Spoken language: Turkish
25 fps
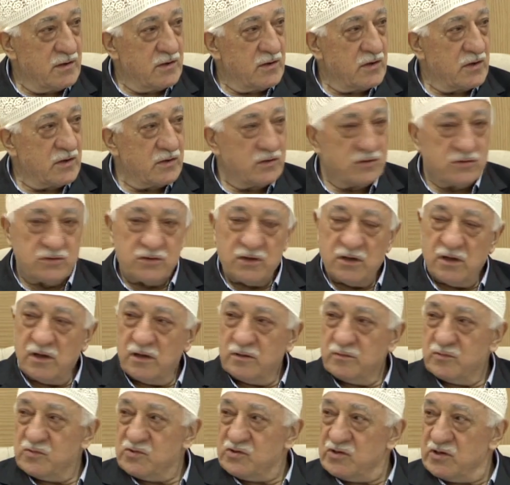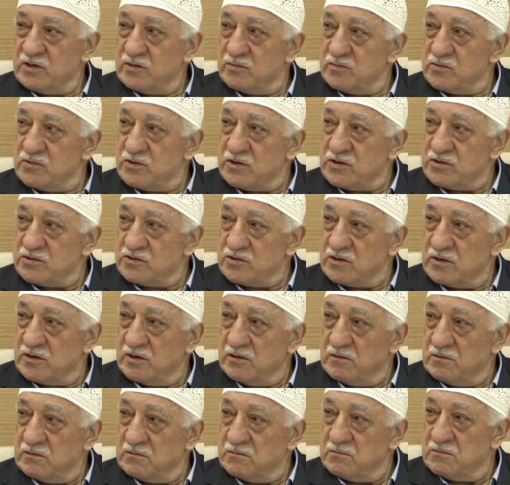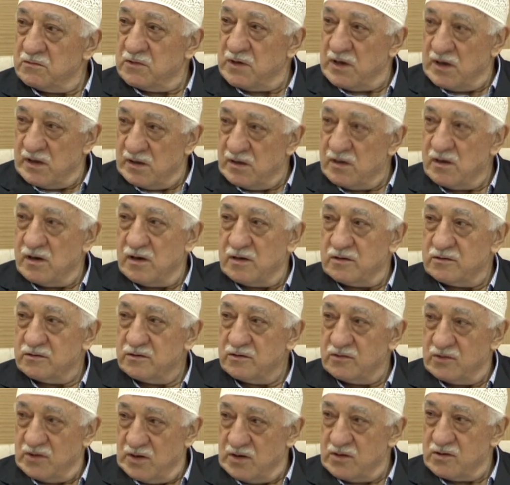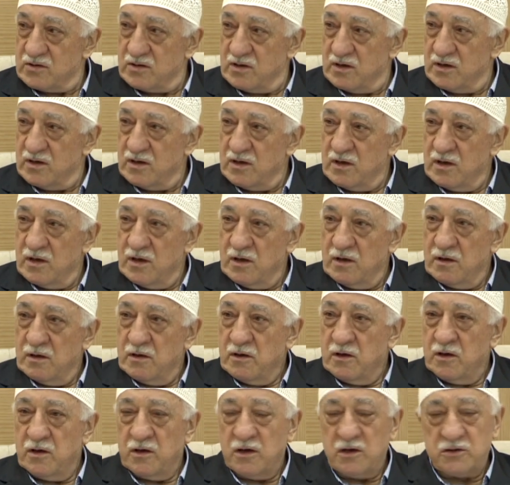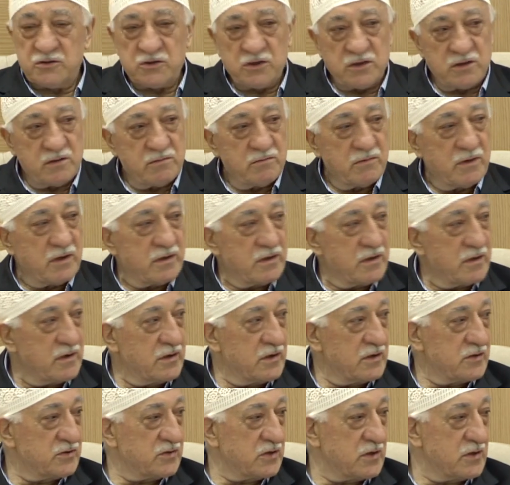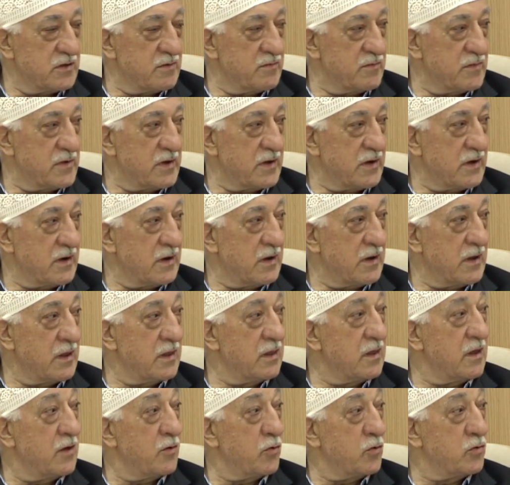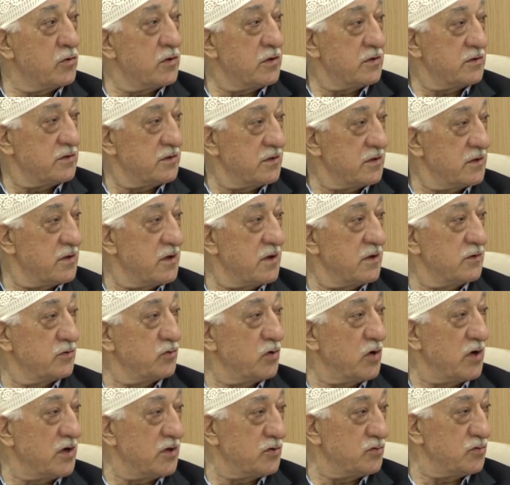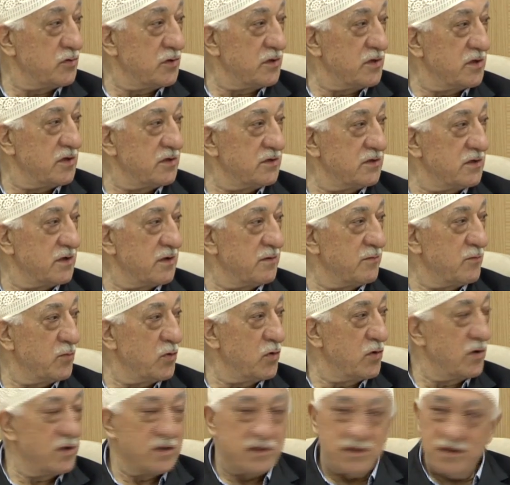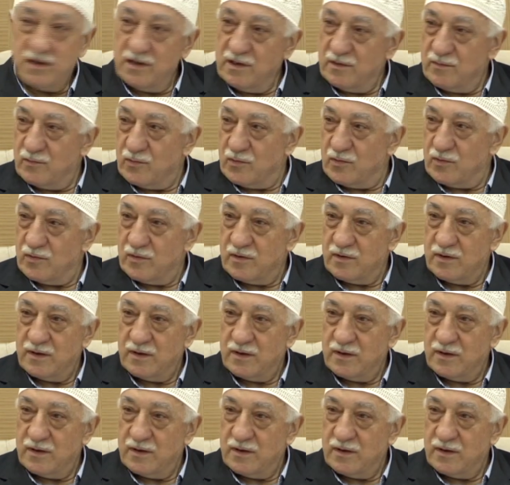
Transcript: Yani insan 60-70 yaşına geldi artık. Der ki e, yaşadığım kadar yaşadım yani. Ne diye ötesini de artık arzu edeceğim. Böyle değil bu.